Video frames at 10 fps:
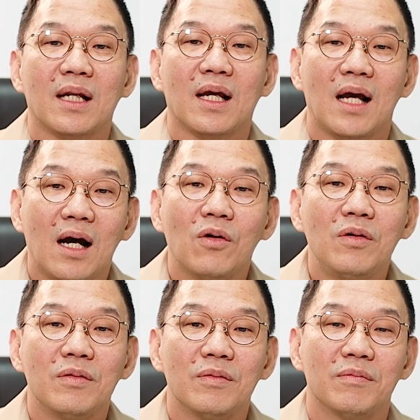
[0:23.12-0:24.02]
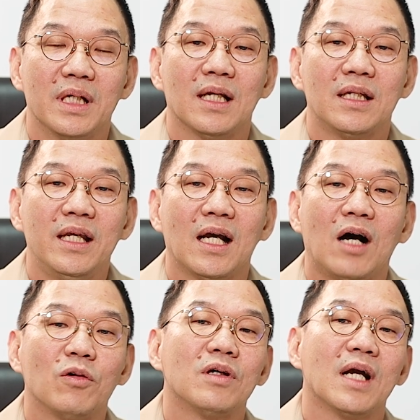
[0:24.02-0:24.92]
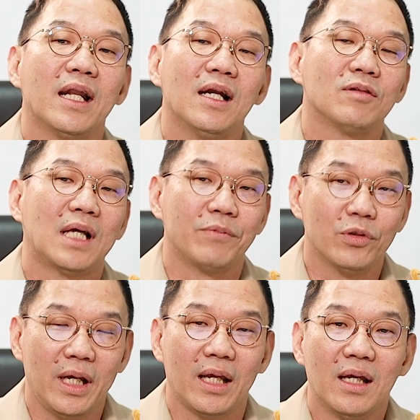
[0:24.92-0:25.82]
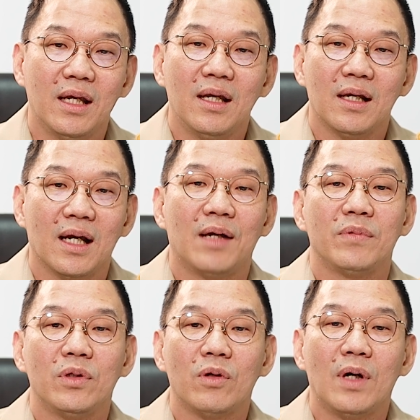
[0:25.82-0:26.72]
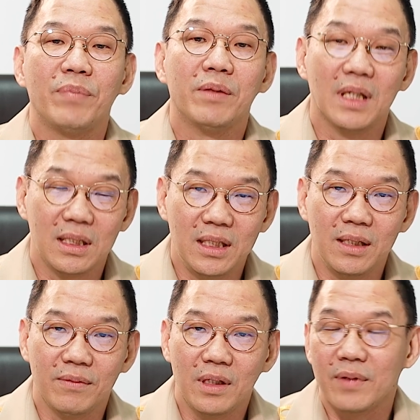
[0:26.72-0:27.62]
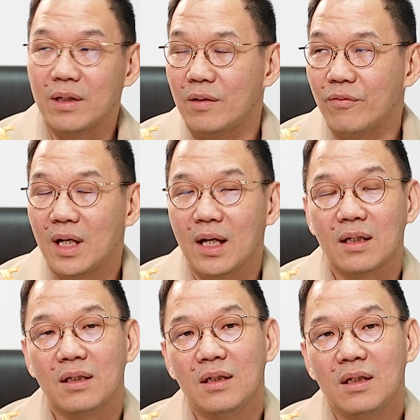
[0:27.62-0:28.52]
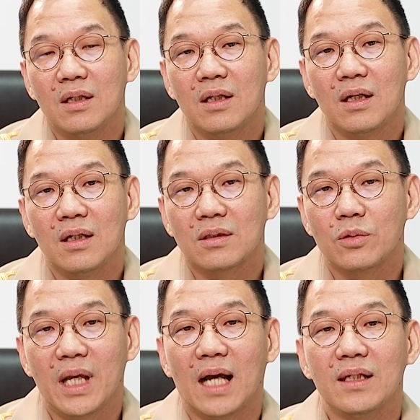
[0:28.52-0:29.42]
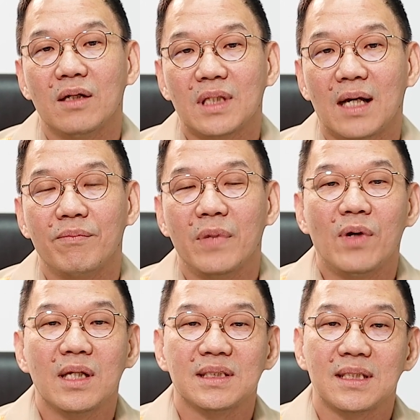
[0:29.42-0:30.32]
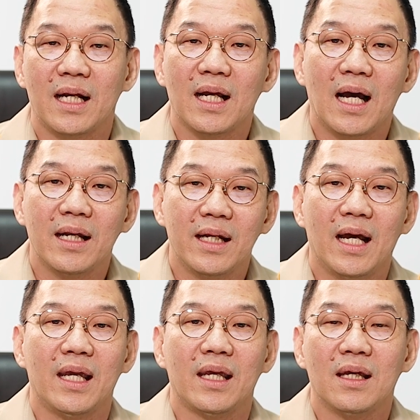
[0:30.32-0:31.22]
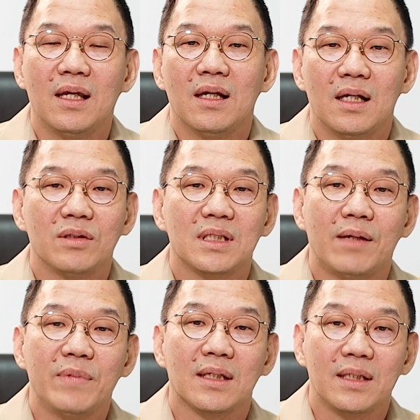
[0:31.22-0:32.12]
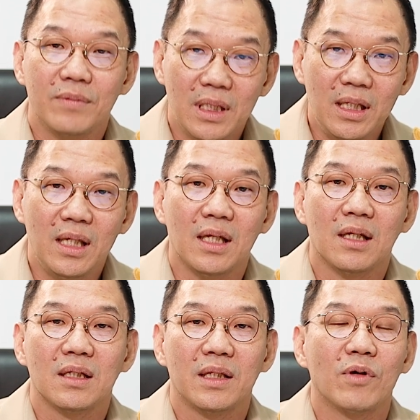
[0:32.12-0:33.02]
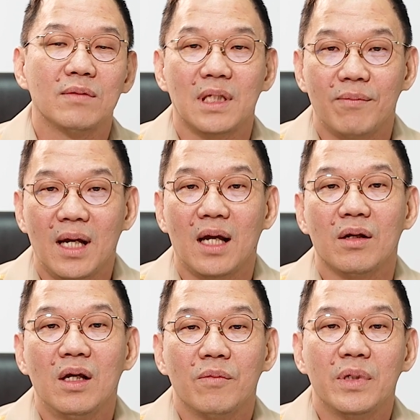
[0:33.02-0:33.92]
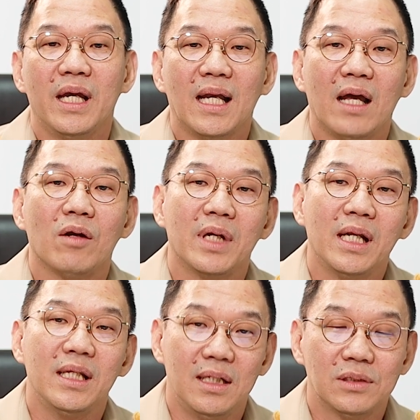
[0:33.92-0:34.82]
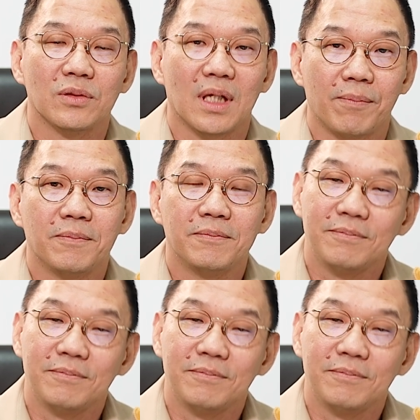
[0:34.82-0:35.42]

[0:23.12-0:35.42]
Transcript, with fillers: บัติกับเขาเหมือนอย่างที่เขาต้องการให้เราทำด้วยนะครับ ด้วยความเป็นมืออาชีพ นั่นหมายความว่า ทุกอย่างที่เราทำไม่ว่าสถานการณ์ใด ๆ เราจะทำอย่างเต็มที่เต็มความสามารถเพื่อให้งานออกมาได้ดีที่สุดครับ